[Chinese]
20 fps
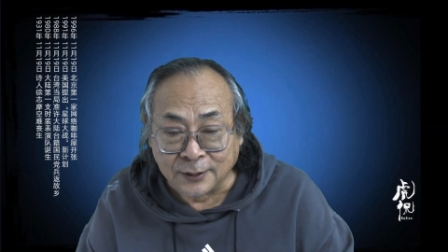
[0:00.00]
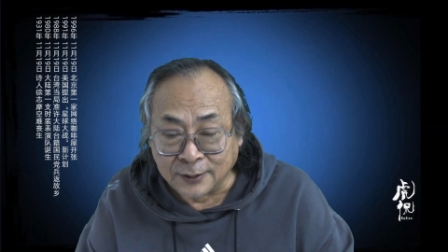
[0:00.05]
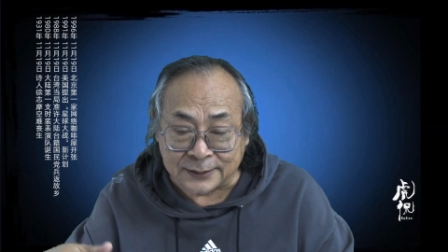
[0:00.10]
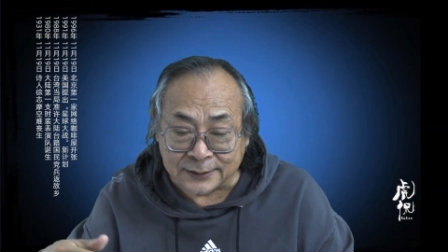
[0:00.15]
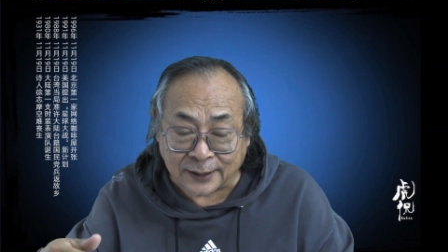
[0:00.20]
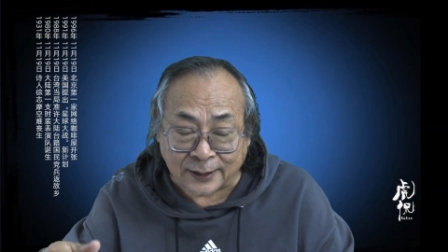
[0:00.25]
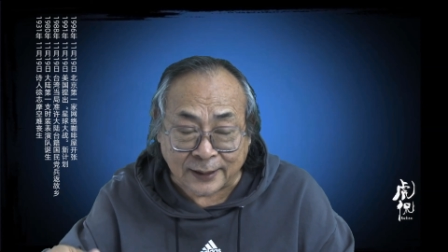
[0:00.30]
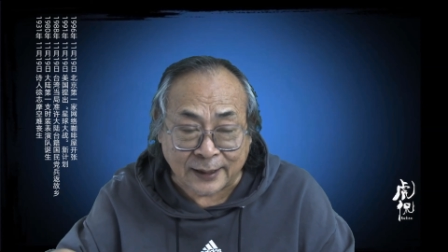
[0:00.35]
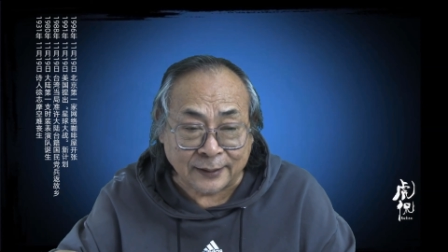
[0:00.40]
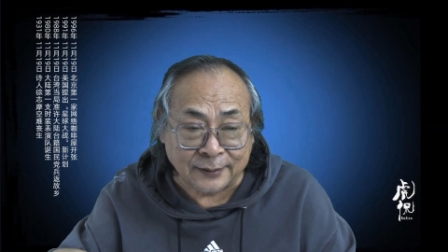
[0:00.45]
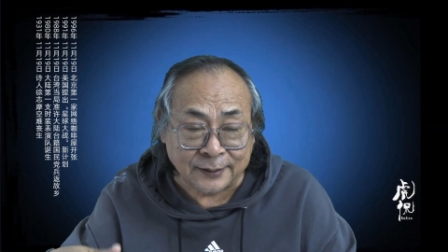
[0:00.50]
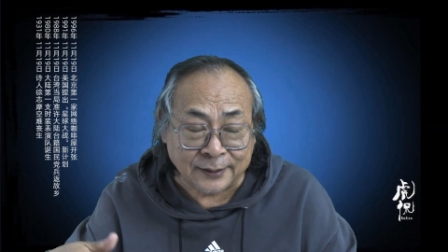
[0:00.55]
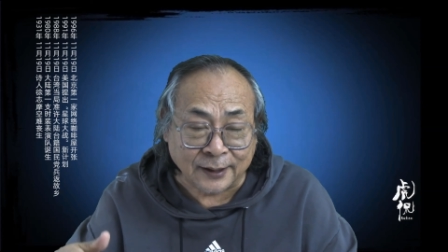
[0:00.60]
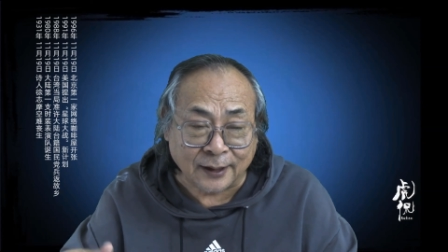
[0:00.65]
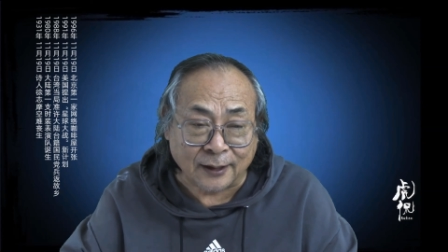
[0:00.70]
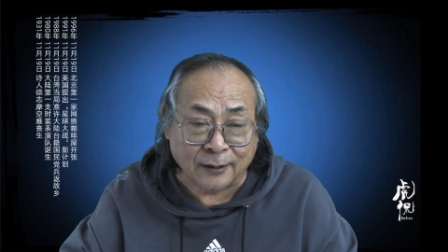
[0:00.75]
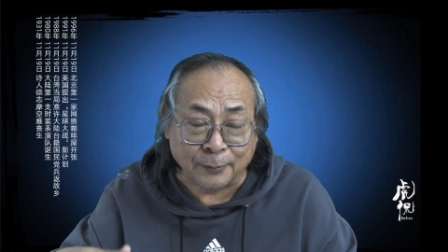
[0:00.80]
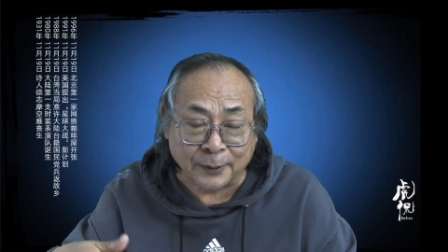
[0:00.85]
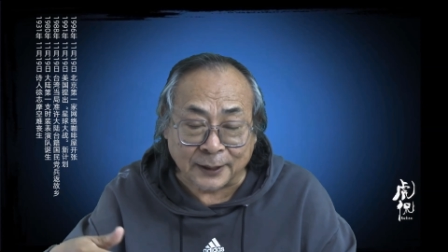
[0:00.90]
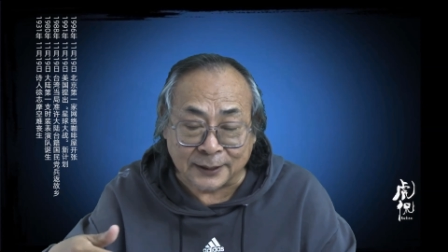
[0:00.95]
想看第
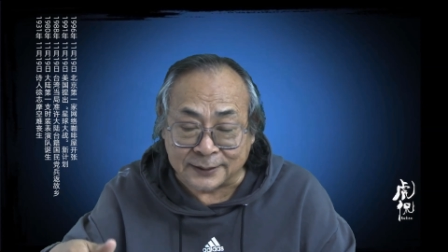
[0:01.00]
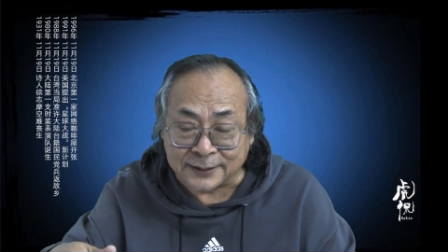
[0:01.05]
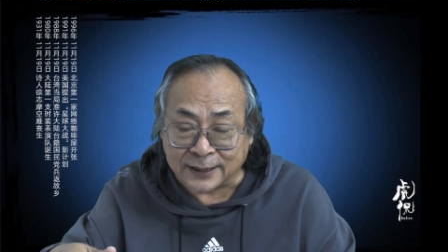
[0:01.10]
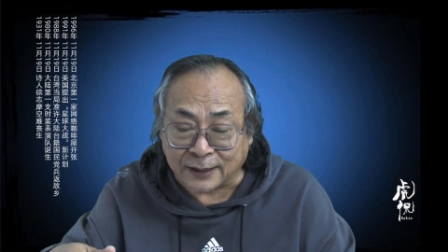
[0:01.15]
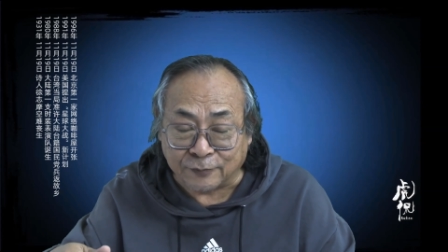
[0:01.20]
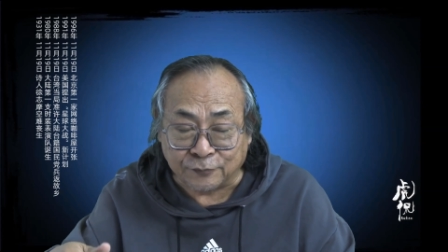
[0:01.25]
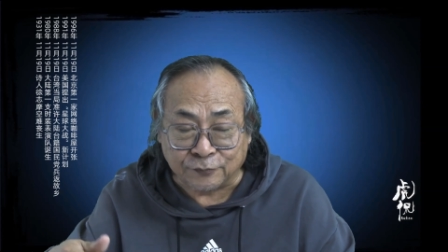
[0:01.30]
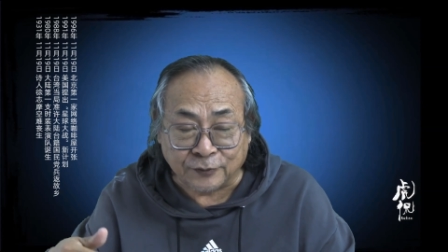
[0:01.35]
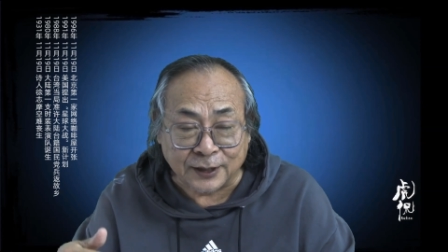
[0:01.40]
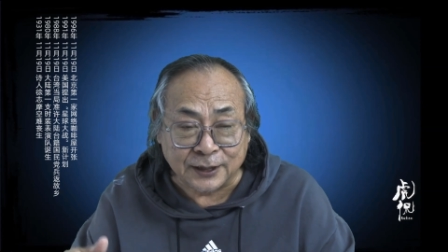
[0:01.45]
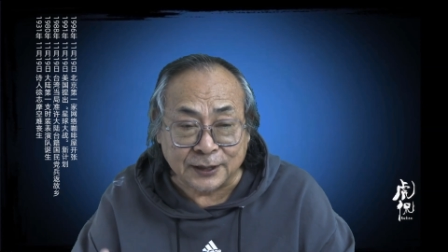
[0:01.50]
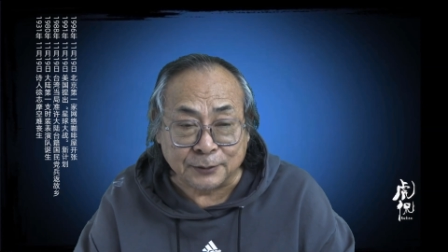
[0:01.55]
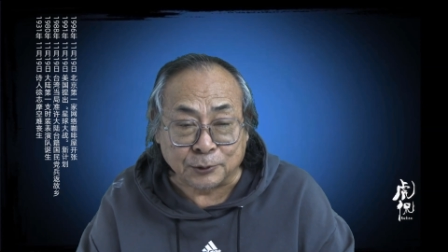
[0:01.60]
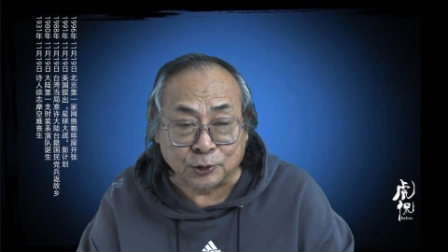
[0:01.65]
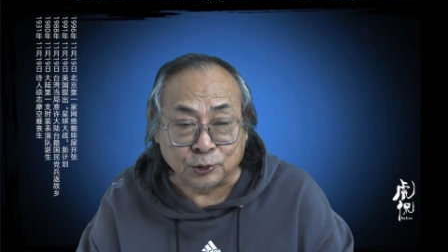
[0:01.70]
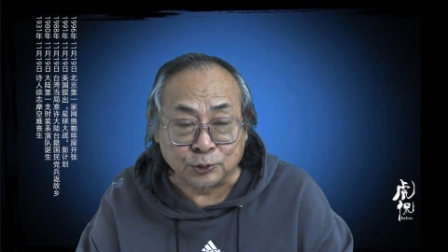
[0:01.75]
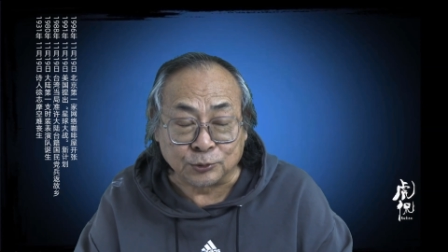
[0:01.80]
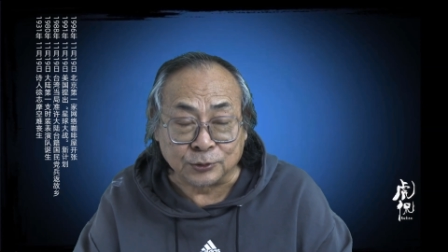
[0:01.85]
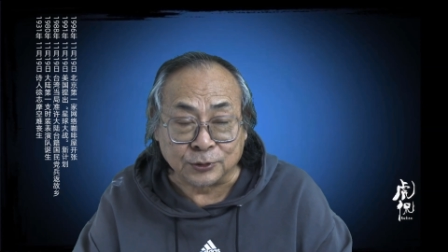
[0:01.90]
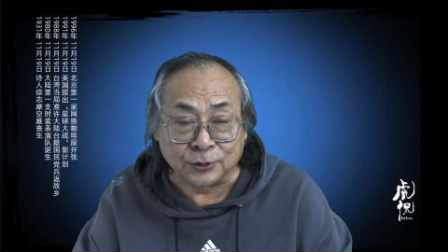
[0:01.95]
二遍，再翻这
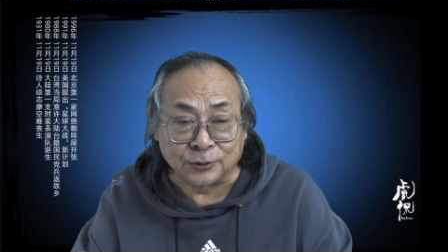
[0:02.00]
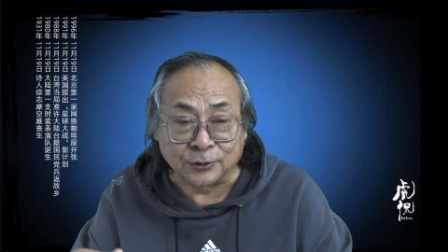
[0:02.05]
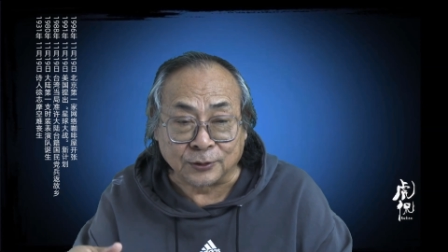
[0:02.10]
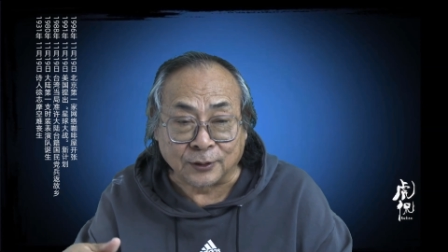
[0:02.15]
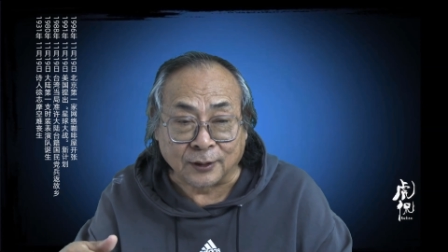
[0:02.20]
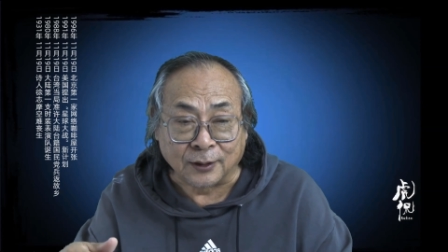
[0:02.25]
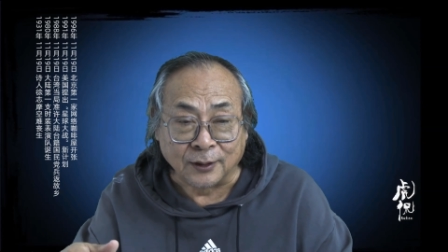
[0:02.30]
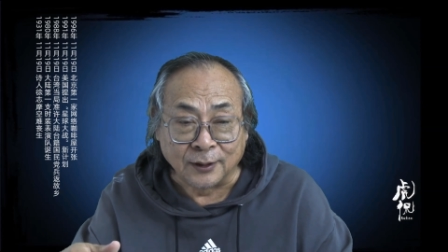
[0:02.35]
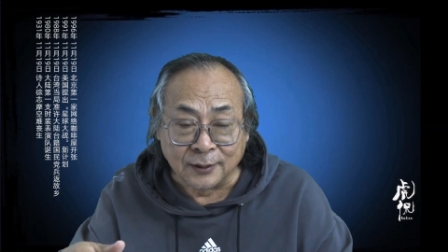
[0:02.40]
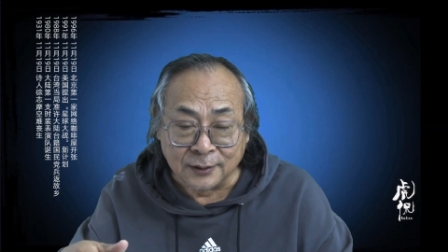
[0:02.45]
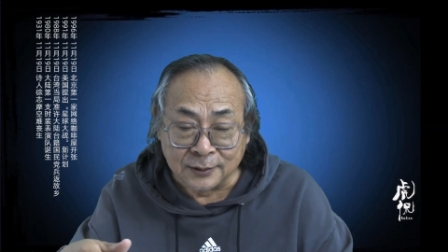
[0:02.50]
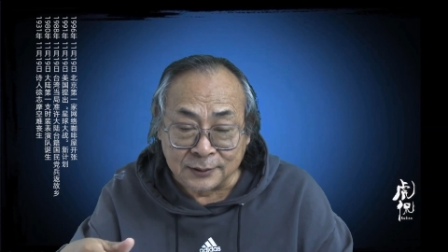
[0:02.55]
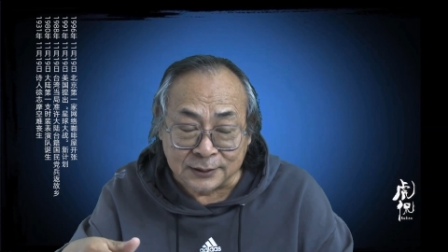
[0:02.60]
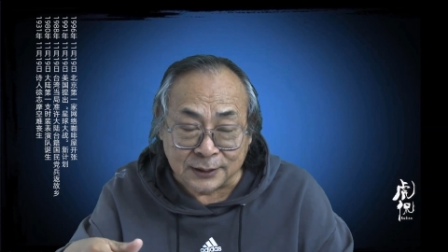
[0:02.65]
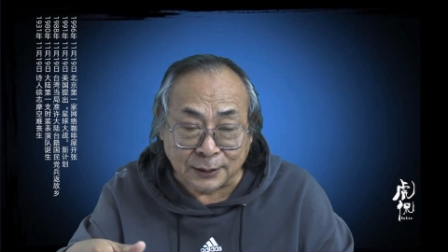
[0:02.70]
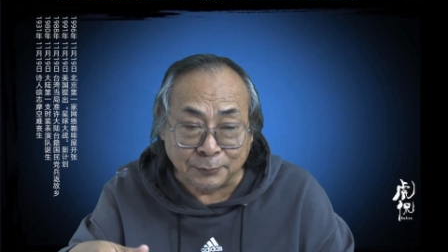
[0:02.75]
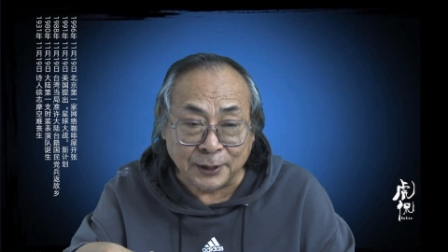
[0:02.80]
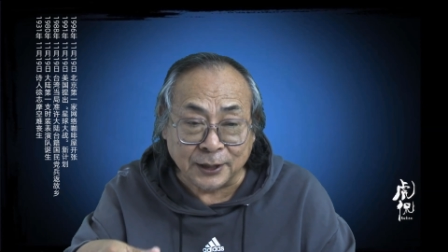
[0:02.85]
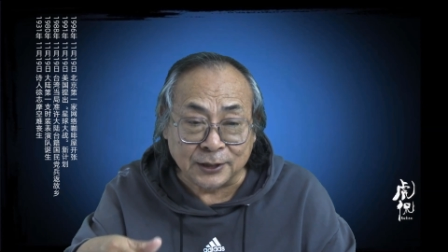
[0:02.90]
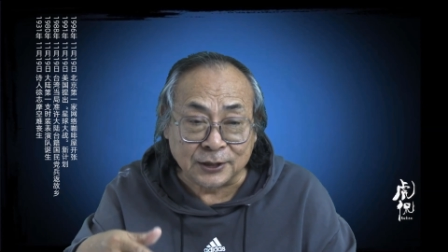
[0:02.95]
本书的时候，
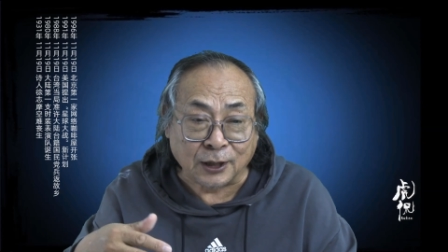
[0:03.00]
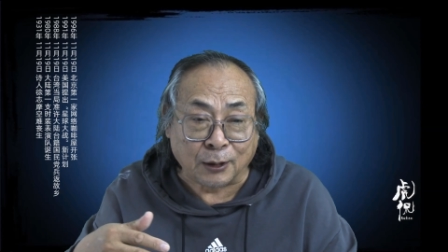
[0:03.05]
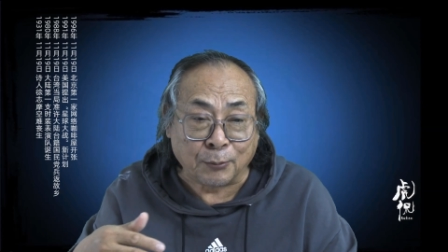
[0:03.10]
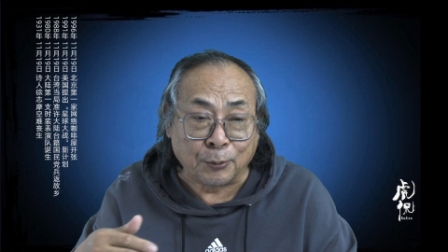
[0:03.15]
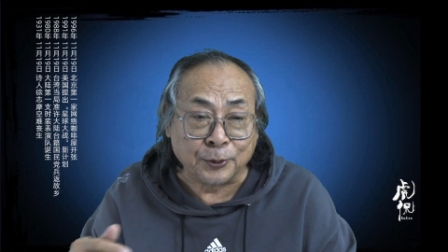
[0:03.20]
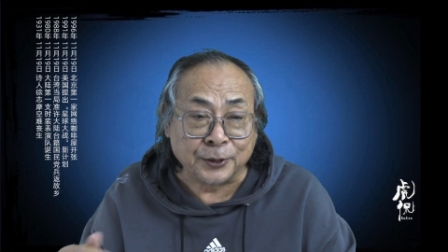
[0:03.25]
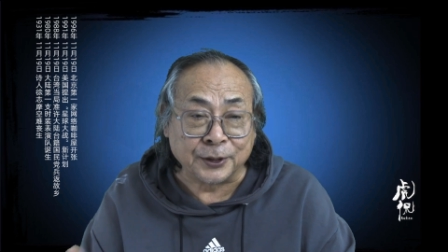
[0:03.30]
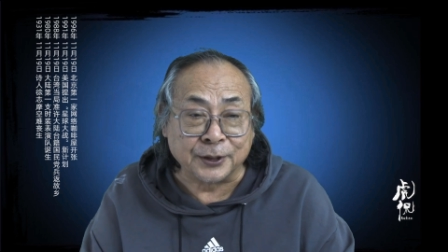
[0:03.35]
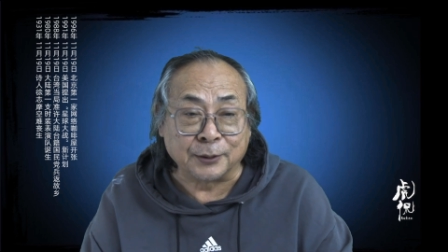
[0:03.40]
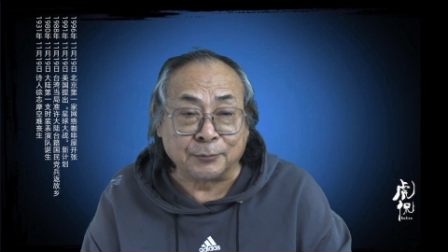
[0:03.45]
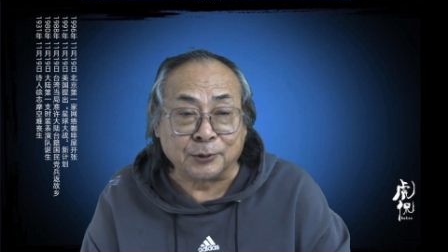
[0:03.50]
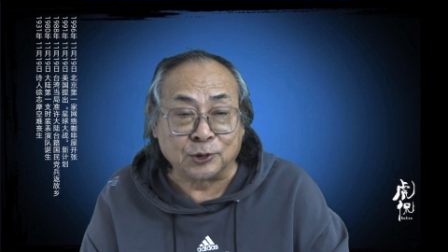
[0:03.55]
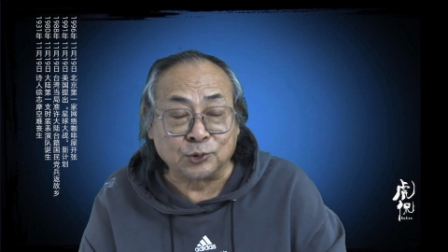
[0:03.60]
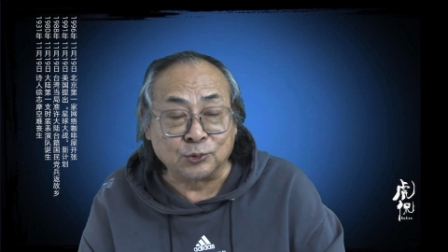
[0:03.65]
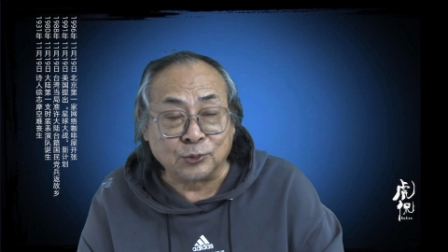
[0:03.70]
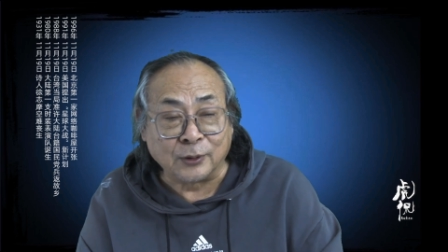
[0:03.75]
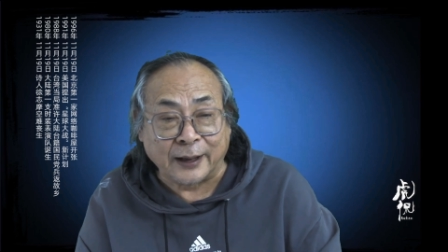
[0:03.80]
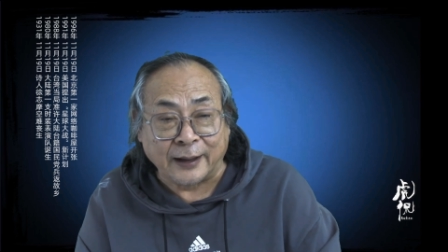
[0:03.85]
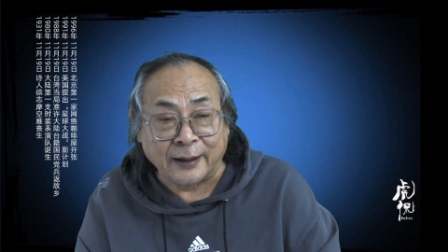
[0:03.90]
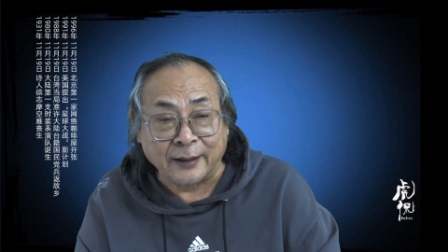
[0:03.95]
怎么也找不回这本
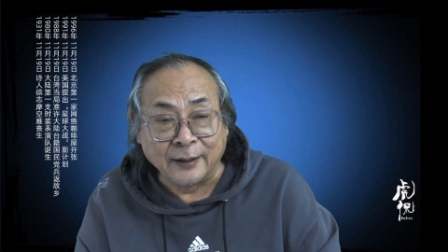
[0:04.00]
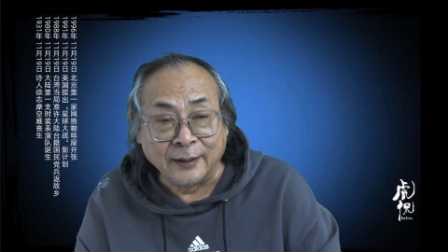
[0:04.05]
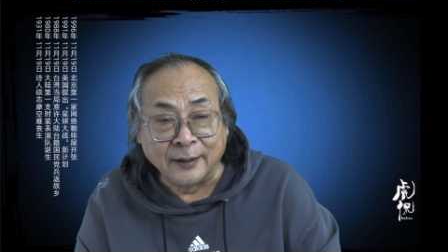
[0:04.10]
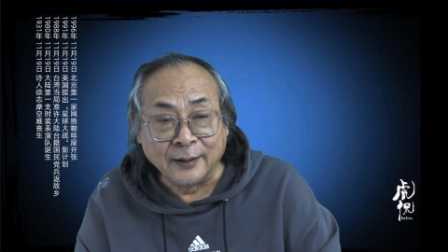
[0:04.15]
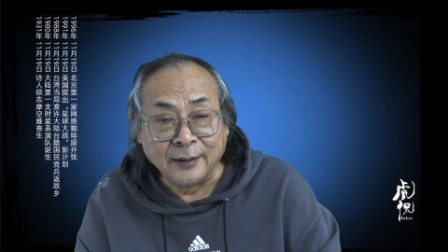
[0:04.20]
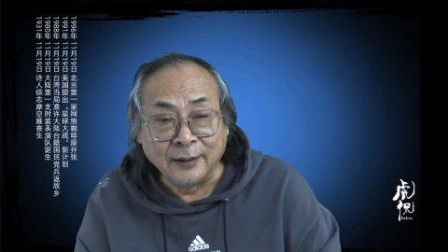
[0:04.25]
书来。